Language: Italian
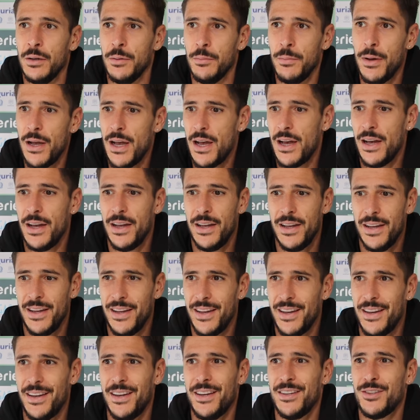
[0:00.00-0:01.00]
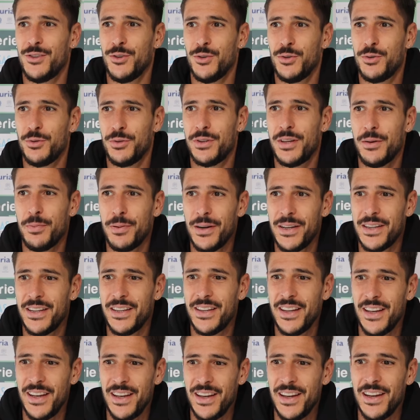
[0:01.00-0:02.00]
Ma eh, sono tutte
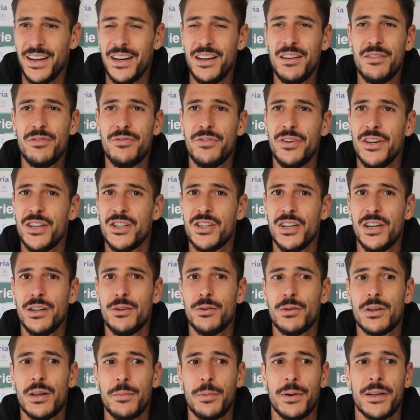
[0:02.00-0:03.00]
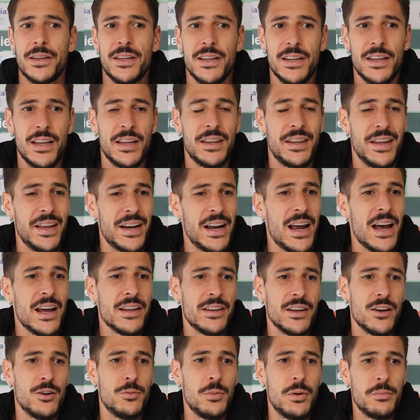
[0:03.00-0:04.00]
partite difficili, tutte partite
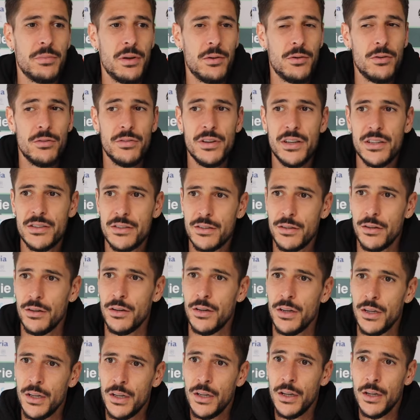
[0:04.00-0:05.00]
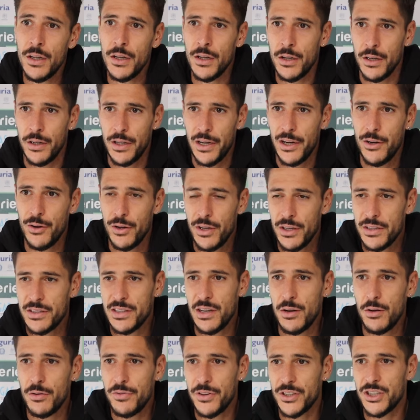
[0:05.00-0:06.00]
tirate come abbiamo visto, credo che
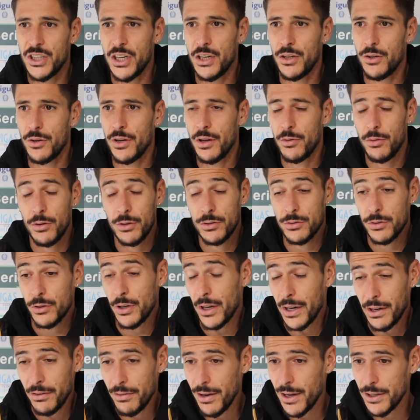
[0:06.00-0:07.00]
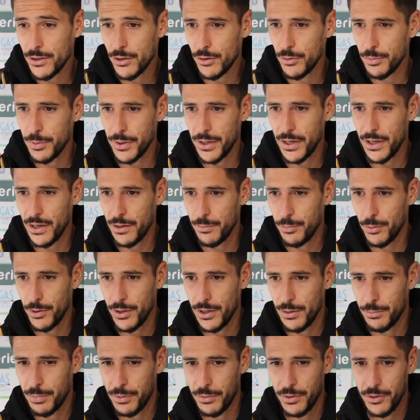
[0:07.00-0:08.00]
stiamo facendo da quando sono arrivato, perché poi
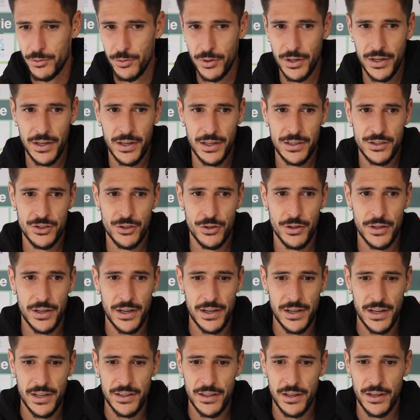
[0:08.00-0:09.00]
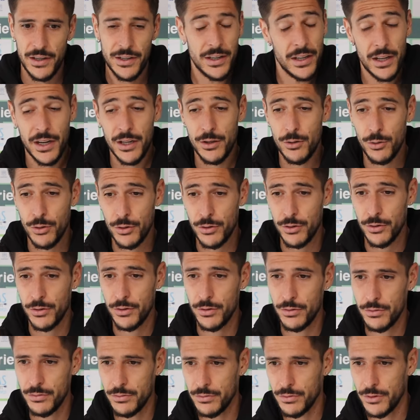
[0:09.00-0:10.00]
le prime due del giorno di, andata, di ritorno
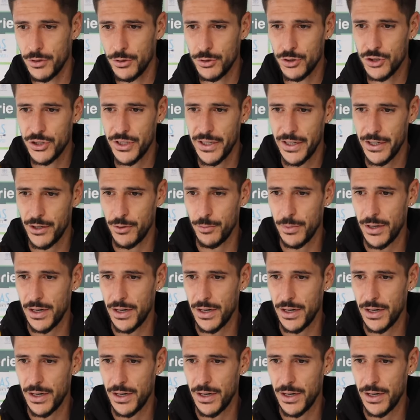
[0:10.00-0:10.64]
non, non c'ero,